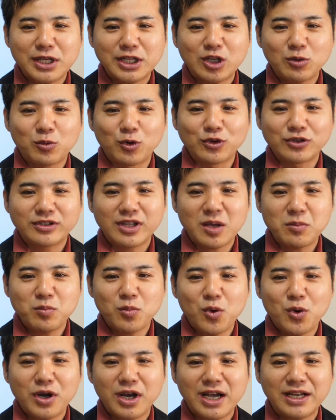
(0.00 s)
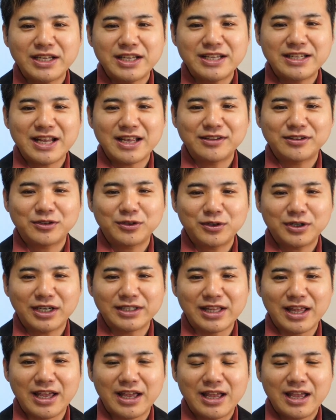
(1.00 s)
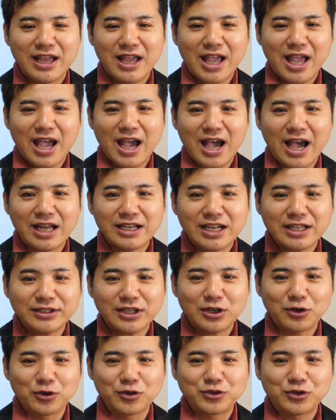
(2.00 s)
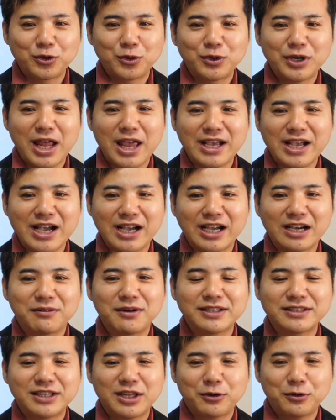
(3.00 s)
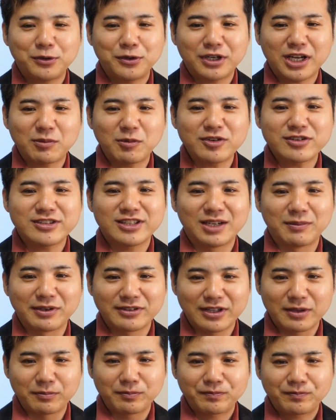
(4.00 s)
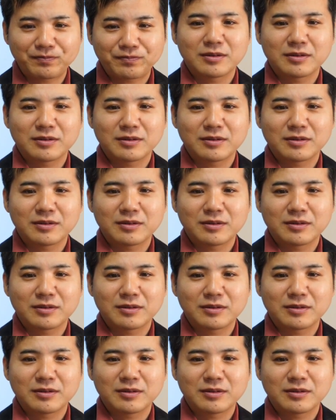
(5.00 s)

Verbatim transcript: れとも専門家に依頼するかであなたの将来が変わってくるかもしれません